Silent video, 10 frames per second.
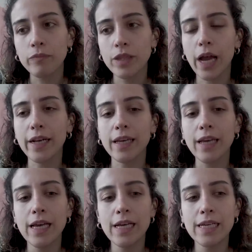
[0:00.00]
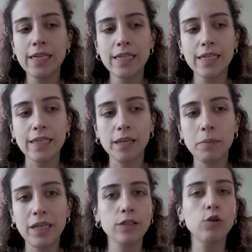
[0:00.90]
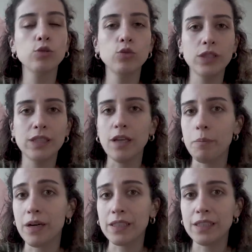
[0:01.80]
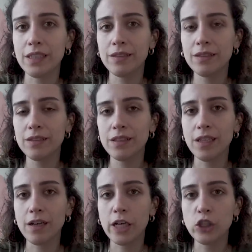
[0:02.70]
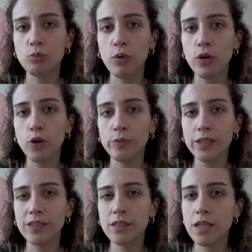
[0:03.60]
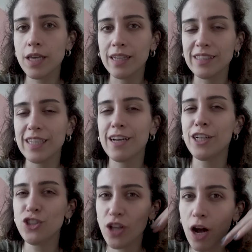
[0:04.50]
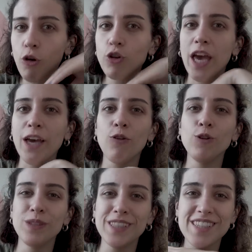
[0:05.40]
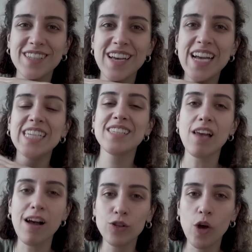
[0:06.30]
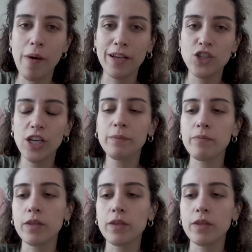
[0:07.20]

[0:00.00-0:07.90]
Yani e, birlikte olduğunuz insan partnerinizin size karşı böyle olması sizin de kendinize karşı daha okey olmanızı sağlıyor bence.